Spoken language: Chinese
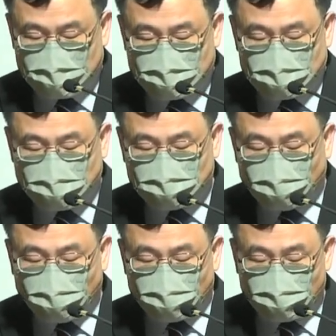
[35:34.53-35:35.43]
可以
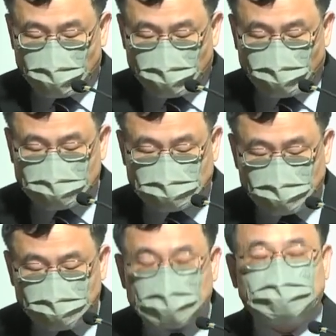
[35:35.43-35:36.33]
通过我们的
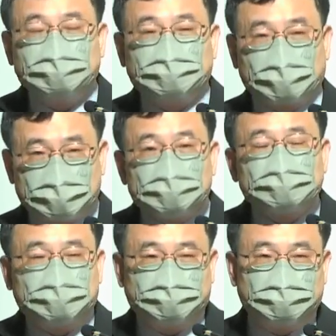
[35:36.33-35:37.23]
生命的见证、个
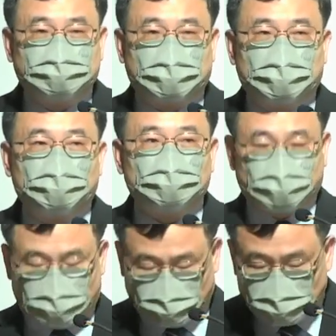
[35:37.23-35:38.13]
体的见证或
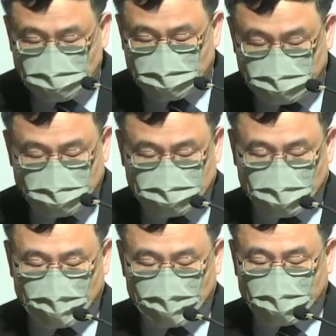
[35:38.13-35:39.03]
集体的见
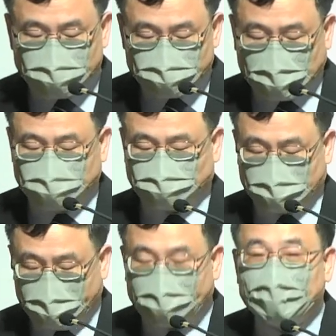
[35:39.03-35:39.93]
证来宣扬主
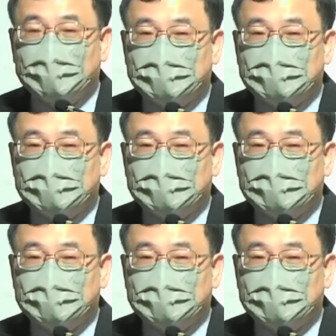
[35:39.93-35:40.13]
的爱，